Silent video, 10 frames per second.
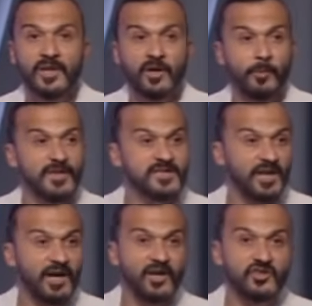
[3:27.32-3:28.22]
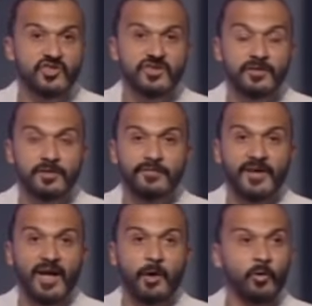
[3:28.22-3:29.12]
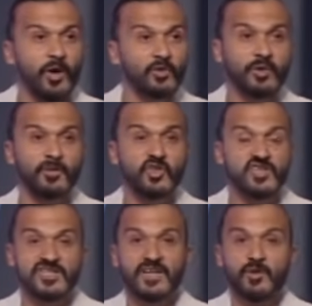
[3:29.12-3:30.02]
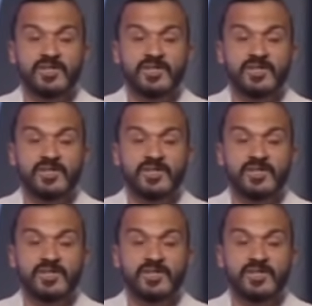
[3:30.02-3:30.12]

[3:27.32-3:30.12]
لو ما تصعدش فريق اول وعنده 18 سنه ولا